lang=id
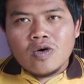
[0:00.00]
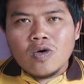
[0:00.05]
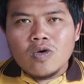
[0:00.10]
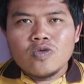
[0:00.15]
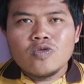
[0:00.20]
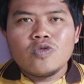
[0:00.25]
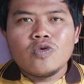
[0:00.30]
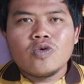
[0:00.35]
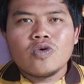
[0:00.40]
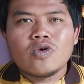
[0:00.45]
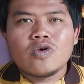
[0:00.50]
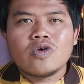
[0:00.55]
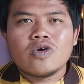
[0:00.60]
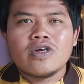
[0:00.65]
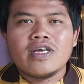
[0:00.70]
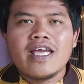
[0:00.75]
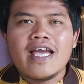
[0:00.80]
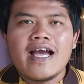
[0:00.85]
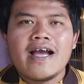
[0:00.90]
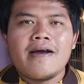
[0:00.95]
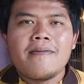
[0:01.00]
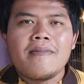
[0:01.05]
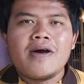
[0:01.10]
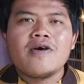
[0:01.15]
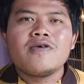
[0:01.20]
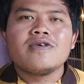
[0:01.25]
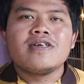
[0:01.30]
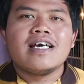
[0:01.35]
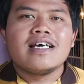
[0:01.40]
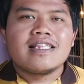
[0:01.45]
untuk yang
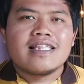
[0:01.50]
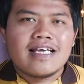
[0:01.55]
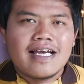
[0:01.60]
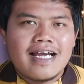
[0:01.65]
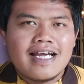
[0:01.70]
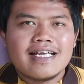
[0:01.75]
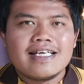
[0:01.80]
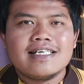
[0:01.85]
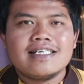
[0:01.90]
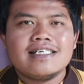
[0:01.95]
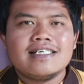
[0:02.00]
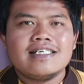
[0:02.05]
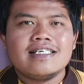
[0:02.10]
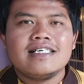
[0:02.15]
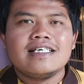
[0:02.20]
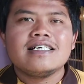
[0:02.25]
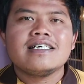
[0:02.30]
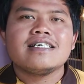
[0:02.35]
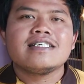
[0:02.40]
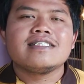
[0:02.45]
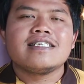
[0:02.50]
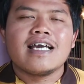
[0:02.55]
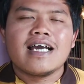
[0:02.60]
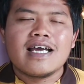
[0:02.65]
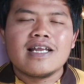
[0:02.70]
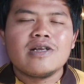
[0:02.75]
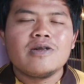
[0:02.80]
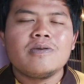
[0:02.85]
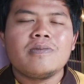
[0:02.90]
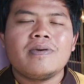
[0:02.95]
mau datang
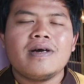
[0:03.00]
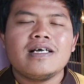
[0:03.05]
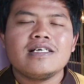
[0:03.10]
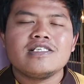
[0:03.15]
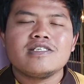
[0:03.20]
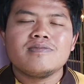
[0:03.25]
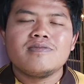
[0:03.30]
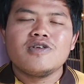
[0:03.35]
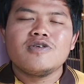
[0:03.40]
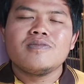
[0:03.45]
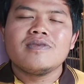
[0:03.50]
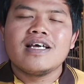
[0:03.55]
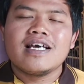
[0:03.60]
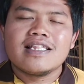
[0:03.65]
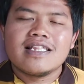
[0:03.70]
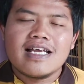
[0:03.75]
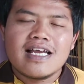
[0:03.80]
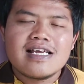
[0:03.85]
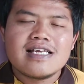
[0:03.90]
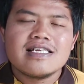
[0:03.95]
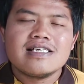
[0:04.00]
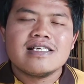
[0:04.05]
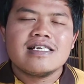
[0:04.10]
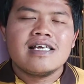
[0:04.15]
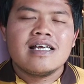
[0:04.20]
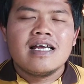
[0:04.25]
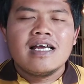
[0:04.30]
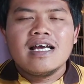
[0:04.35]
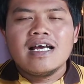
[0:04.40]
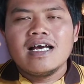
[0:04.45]
jangan lupa sebelum datang
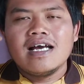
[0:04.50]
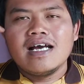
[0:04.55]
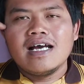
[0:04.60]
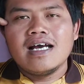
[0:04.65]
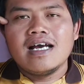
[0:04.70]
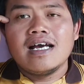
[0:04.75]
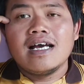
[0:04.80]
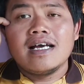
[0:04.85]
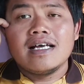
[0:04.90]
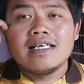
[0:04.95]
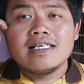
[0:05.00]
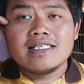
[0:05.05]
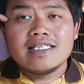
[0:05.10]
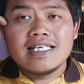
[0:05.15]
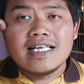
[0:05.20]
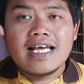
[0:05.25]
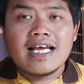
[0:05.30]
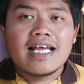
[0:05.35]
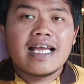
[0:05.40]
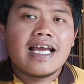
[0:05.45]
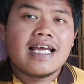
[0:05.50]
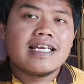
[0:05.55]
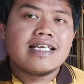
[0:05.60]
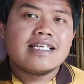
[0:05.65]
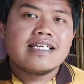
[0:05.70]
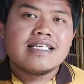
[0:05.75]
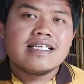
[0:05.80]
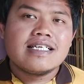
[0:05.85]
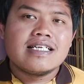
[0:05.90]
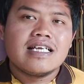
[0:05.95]
Eh, silahkan
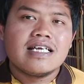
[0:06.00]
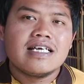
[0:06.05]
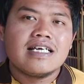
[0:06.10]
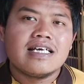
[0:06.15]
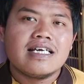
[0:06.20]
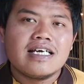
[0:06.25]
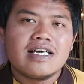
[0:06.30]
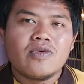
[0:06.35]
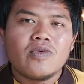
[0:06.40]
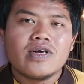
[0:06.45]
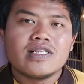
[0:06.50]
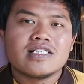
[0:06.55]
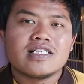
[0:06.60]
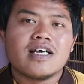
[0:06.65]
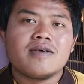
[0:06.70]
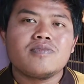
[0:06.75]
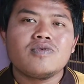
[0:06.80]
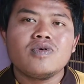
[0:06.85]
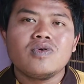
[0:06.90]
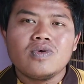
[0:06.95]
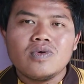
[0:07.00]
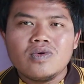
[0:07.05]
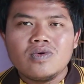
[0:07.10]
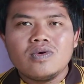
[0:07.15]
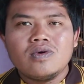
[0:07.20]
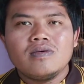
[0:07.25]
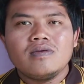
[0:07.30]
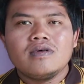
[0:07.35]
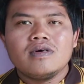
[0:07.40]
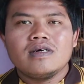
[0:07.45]
uh, WhatsApp dulu
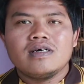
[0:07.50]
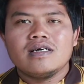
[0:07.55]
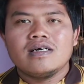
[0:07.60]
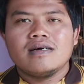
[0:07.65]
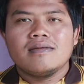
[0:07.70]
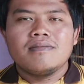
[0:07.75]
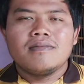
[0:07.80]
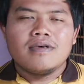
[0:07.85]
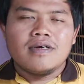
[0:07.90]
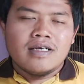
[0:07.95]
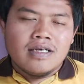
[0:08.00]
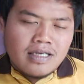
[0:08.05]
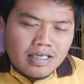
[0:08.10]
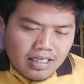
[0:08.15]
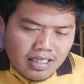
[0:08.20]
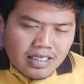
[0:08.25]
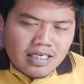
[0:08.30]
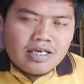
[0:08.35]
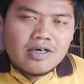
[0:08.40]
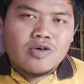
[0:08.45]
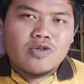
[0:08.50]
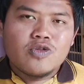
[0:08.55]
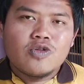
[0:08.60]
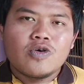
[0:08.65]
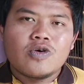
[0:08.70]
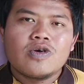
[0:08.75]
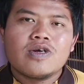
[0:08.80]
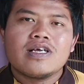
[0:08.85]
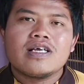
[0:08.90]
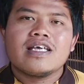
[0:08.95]

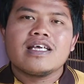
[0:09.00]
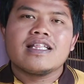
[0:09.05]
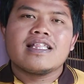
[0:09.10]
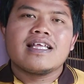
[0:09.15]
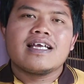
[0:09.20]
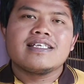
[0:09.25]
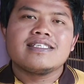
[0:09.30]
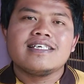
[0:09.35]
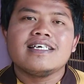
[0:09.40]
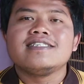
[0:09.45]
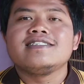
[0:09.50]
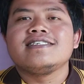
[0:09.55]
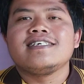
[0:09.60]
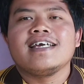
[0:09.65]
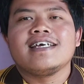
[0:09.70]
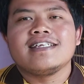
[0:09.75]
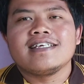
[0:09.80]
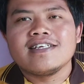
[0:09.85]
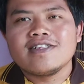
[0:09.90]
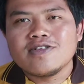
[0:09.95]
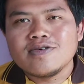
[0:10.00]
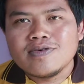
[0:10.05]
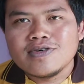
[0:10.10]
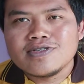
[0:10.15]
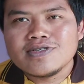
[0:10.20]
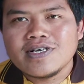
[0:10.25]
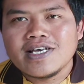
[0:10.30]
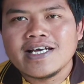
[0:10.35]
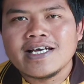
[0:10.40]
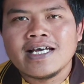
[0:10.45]
untuk kita janjian gitu
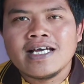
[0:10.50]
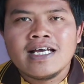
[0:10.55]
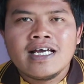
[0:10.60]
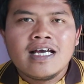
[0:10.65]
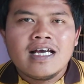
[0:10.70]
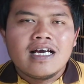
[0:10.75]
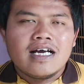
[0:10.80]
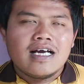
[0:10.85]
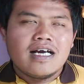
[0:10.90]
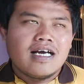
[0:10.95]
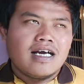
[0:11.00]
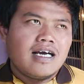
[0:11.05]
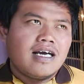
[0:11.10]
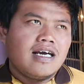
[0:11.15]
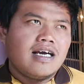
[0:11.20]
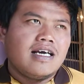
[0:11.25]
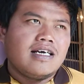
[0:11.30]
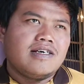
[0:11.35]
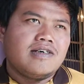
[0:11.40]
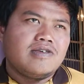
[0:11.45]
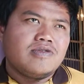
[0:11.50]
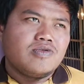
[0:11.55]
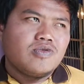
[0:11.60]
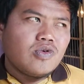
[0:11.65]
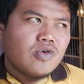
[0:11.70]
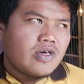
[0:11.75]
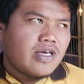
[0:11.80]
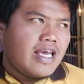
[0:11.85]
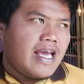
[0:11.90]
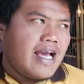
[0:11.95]
bosku ya. Uh,
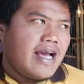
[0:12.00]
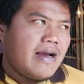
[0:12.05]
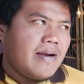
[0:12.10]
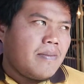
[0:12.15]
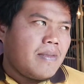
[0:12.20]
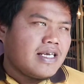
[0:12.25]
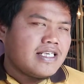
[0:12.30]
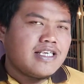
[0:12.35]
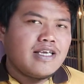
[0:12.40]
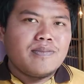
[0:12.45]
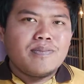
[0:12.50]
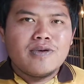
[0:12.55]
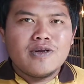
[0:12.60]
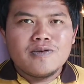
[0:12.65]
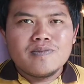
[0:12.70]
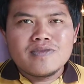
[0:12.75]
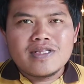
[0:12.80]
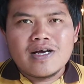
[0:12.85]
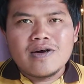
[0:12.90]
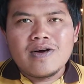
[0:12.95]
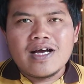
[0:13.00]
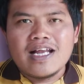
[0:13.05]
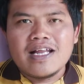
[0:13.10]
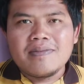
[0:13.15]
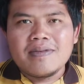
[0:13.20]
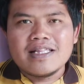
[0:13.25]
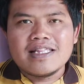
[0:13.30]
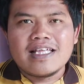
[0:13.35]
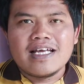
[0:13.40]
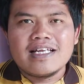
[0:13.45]
untuk yang masih belum tahu
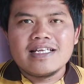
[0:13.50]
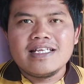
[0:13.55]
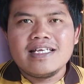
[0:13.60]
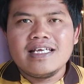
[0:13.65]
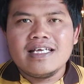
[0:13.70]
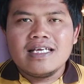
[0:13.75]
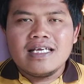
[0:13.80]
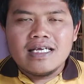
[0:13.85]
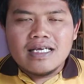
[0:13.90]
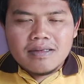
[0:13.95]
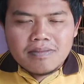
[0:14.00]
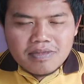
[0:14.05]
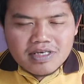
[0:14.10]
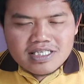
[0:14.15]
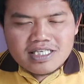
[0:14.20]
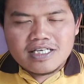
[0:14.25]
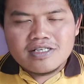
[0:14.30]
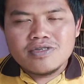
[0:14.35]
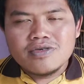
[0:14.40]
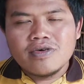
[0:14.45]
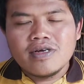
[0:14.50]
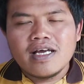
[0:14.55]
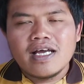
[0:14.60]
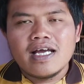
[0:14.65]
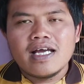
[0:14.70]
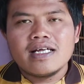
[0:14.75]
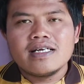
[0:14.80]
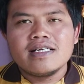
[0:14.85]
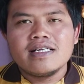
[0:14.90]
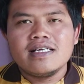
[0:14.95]
alamat tadi bisa
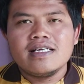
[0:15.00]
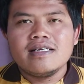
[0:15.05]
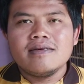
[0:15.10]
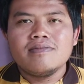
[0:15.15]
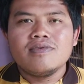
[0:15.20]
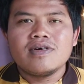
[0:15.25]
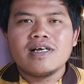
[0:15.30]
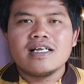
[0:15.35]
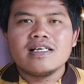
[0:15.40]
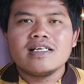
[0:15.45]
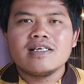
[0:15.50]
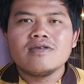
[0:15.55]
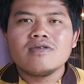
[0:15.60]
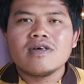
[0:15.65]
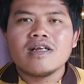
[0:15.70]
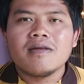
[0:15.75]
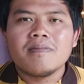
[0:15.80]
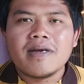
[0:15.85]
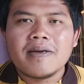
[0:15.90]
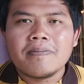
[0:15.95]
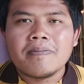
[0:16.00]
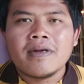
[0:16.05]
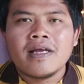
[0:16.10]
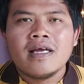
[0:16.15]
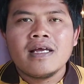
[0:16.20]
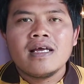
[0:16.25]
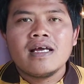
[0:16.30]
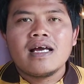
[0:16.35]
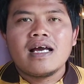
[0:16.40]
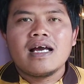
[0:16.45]
juga dibuka di Google Map
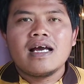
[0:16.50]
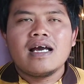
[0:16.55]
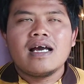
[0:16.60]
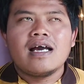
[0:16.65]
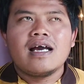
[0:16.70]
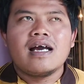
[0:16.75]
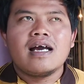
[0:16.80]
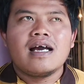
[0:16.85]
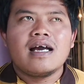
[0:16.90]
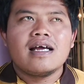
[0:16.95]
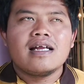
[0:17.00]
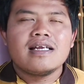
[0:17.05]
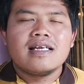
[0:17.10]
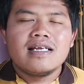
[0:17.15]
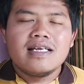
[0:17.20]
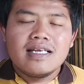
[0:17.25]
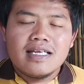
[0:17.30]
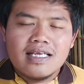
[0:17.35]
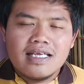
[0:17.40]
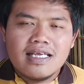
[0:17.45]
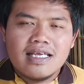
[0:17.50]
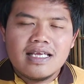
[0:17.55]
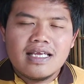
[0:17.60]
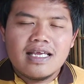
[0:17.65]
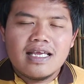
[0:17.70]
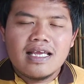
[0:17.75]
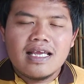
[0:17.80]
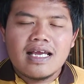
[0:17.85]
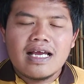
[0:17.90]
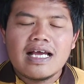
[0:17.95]
uh, di
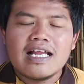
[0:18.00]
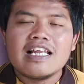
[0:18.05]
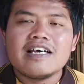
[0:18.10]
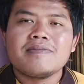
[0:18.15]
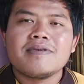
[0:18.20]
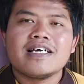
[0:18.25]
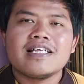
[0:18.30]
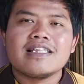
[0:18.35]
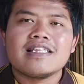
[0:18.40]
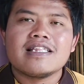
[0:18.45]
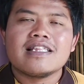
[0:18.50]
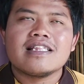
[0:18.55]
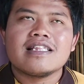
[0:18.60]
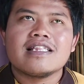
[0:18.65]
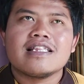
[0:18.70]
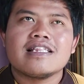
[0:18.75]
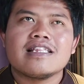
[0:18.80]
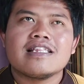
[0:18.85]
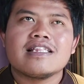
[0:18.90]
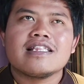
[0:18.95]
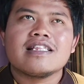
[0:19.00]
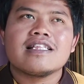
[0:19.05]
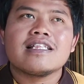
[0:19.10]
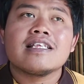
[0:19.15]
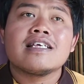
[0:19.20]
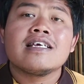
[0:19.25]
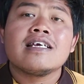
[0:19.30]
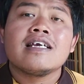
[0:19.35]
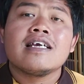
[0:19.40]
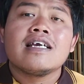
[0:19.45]
alamat
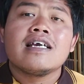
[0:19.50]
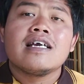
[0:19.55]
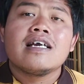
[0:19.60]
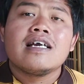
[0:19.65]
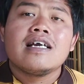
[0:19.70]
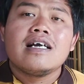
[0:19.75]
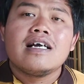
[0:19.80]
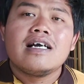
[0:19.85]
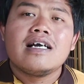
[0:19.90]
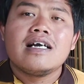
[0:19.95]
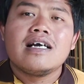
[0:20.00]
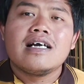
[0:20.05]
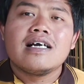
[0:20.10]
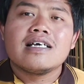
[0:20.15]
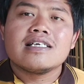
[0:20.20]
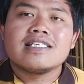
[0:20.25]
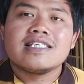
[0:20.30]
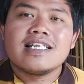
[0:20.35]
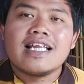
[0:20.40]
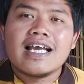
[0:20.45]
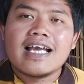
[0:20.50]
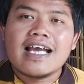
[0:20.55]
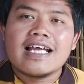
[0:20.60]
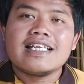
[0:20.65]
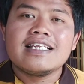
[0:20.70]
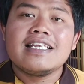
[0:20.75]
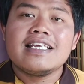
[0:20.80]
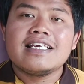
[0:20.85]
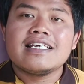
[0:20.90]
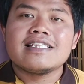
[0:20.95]
uh,
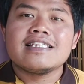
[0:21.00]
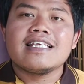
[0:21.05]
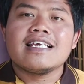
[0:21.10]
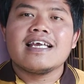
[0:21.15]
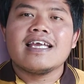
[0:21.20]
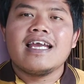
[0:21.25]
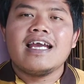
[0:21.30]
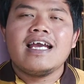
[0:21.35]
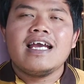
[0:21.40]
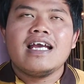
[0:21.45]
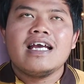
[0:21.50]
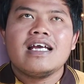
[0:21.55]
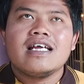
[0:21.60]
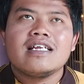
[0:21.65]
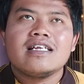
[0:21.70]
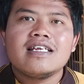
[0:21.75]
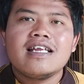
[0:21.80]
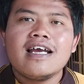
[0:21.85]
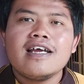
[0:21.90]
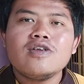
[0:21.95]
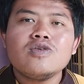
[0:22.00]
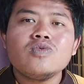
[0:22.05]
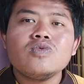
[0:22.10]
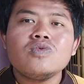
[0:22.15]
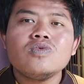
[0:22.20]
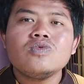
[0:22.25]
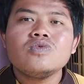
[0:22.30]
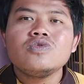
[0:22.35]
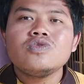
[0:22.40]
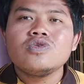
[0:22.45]
silahkan diketik ya
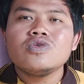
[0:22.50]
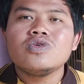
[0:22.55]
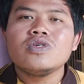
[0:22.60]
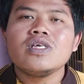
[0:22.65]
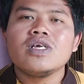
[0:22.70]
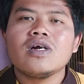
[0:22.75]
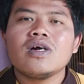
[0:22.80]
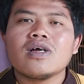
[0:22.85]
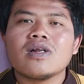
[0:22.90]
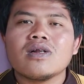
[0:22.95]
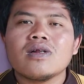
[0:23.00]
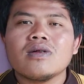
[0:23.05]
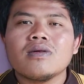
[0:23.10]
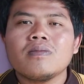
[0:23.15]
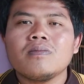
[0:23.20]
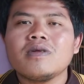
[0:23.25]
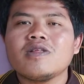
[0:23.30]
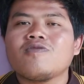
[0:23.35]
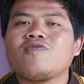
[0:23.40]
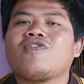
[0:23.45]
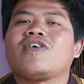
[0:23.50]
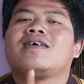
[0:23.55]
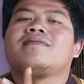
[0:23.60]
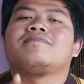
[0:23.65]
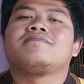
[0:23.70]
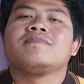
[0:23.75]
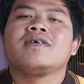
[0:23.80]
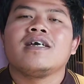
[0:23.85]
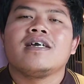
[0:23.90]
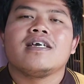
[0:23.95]
Danu Junior Big Farm
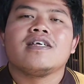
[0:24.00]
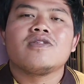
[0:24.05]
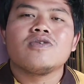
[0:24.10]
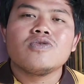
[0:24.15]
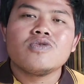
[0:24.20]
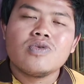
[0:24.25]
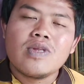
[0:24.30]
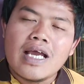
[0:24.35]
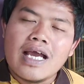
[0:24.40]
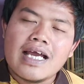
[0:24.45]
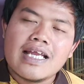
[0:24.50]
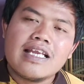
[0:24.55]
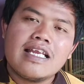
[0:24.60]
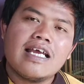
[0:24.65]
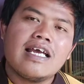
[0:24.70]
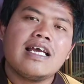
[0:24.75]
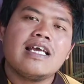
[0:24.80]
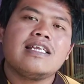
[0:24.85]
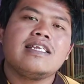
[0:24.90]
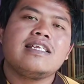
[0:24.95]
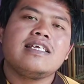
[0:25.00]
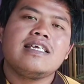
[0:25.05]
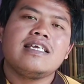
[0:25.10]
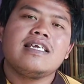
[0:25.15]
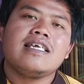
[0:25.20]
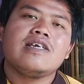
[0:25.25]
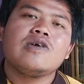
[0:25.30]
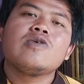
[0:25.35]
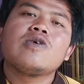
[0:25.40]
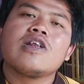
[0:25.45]
itu sudah ada di